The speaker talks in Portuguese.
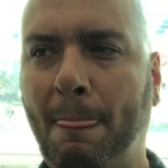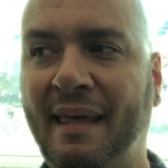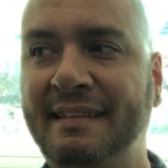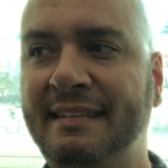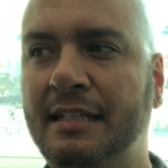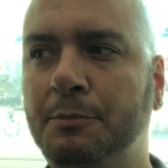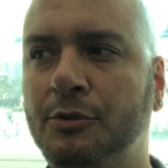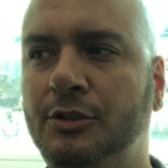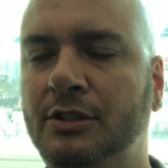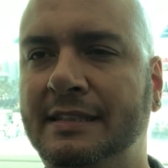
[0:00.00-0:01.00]
em
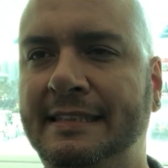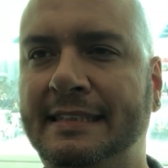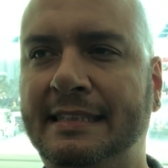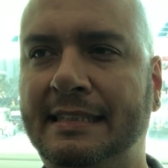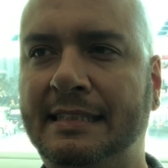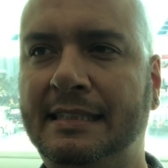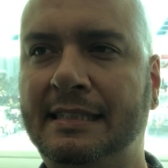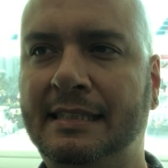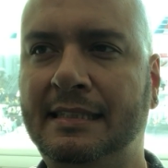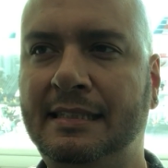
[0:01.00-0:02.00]
termos de
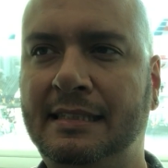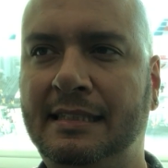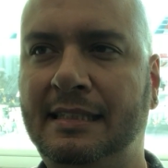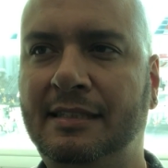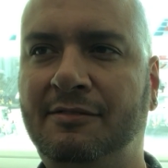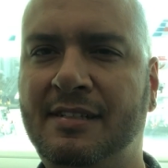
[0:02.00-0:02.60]
é,